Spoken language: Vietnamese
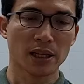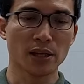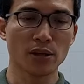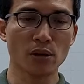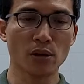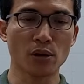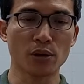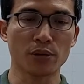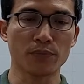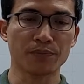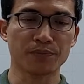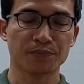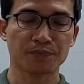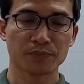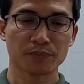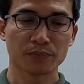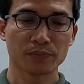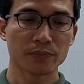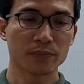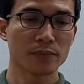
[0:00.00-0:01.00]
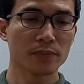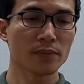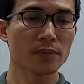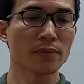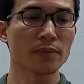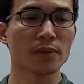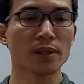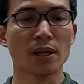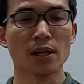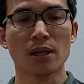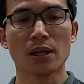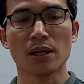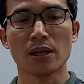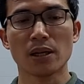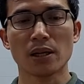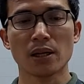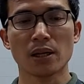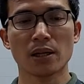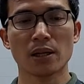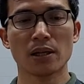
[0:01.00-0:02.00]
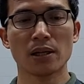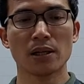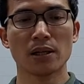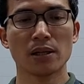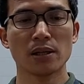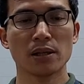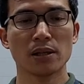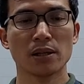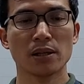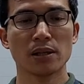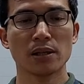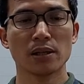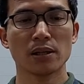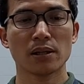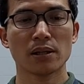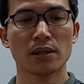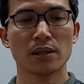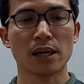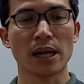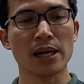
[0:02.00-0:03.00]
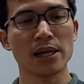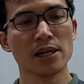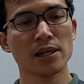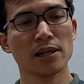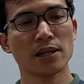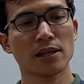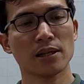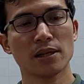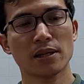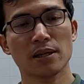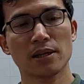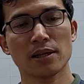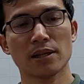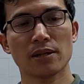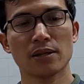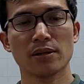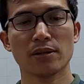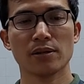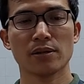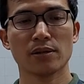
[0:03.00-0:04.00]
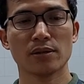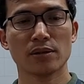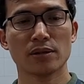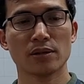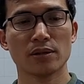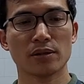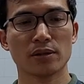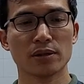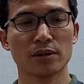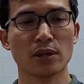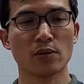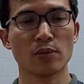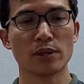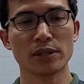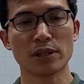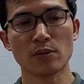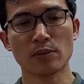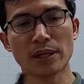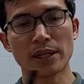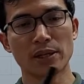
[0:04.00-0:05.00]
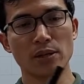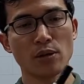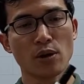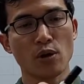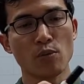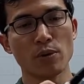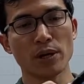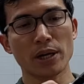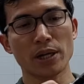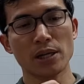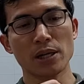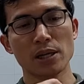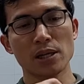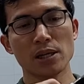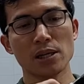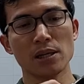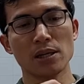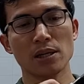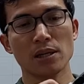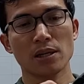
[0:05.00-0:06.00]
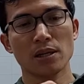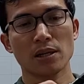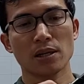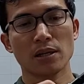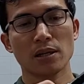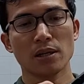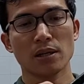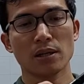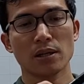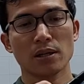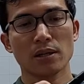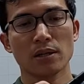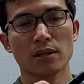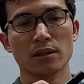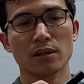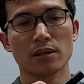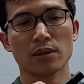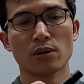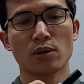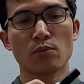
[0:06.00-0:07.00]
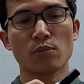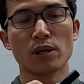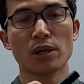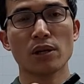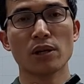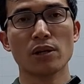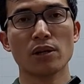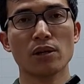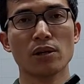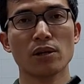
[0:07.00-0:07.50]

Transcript: thế rồi à, đây trong này trong này nó có một cái nó có một cái